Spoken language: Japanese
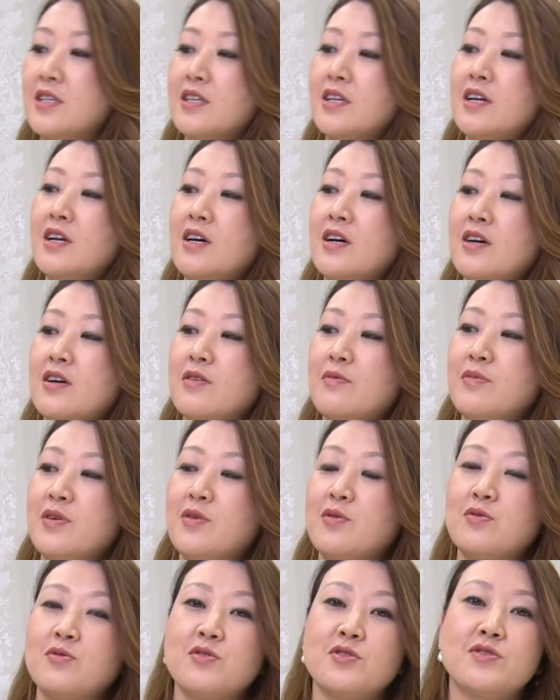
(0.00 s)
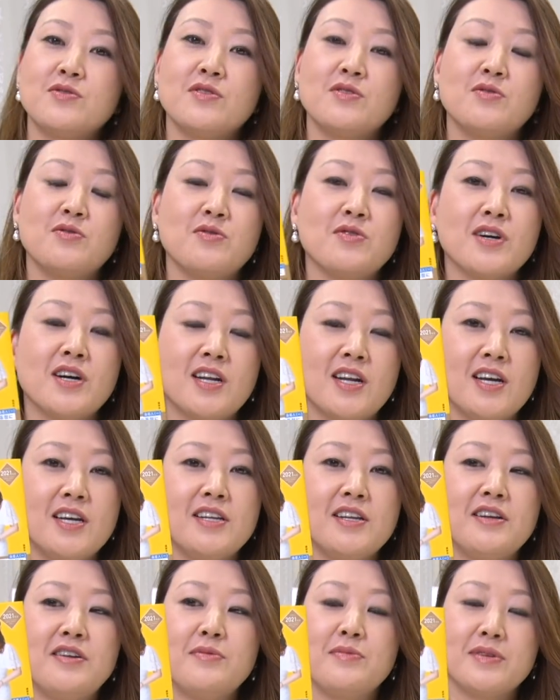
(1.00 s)
たら、まあ、今年はこのカラー
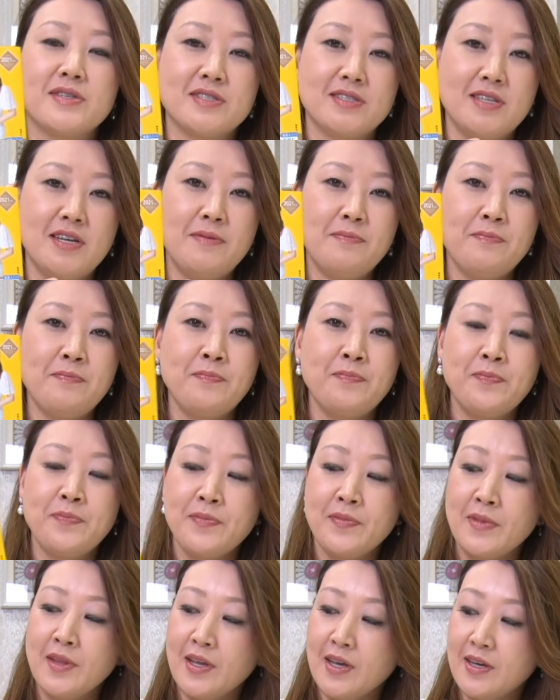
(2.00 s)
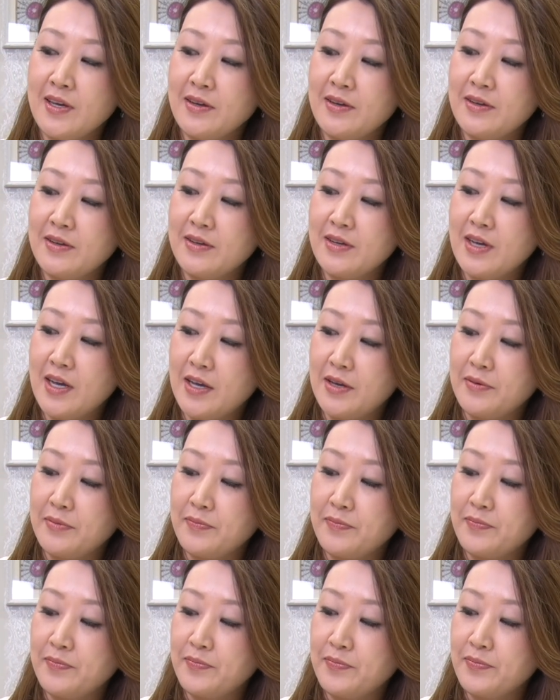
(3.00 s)
になりますねあその
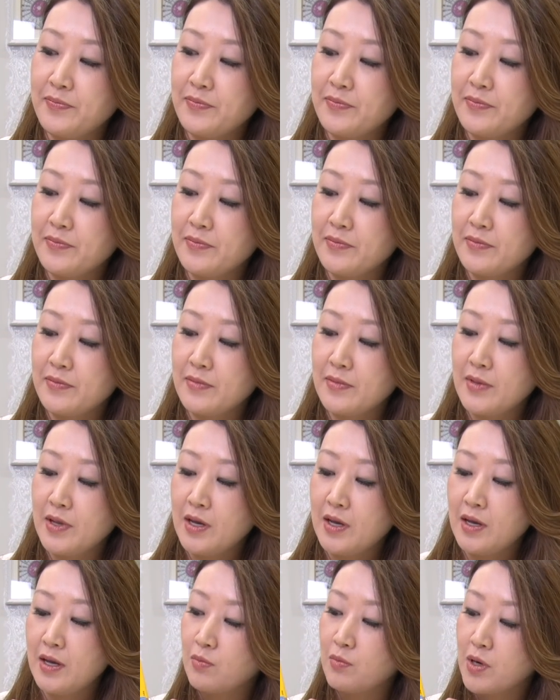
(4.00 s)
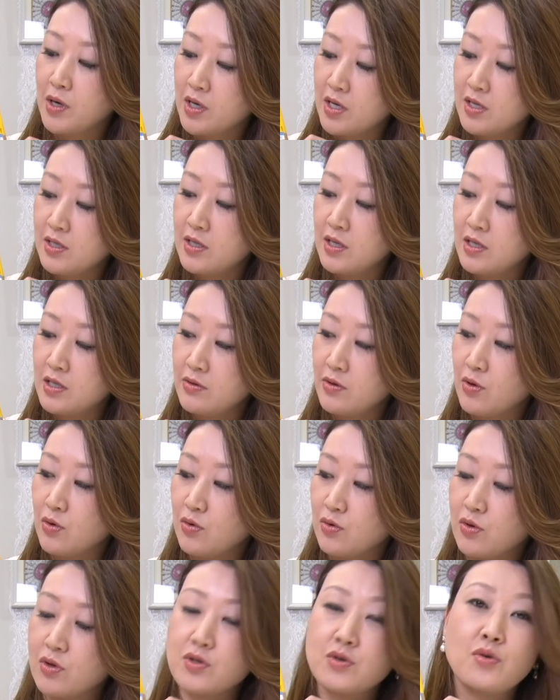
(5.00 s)
カラー自体がもうかですか金星人は
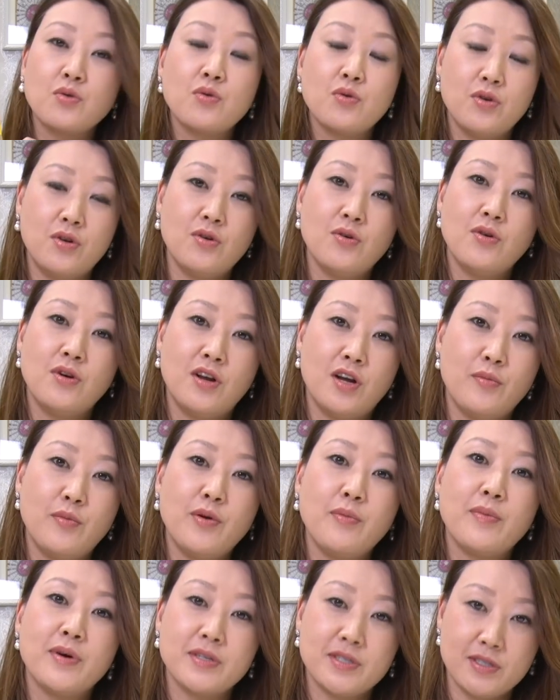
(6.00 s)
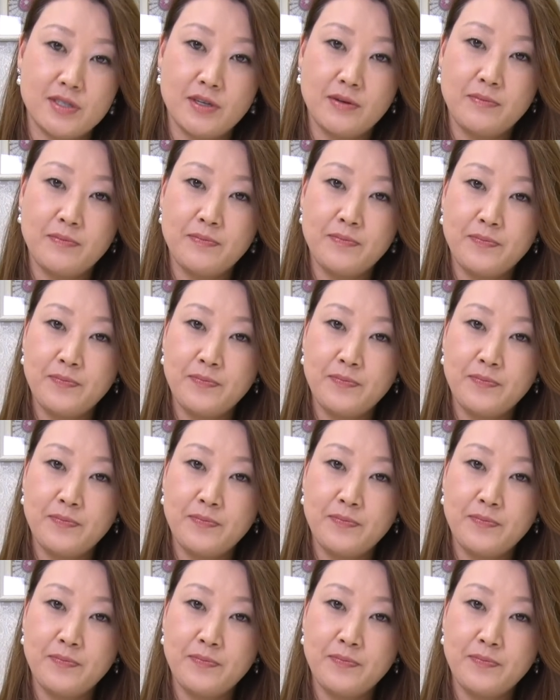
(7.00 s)
今年この色を選びました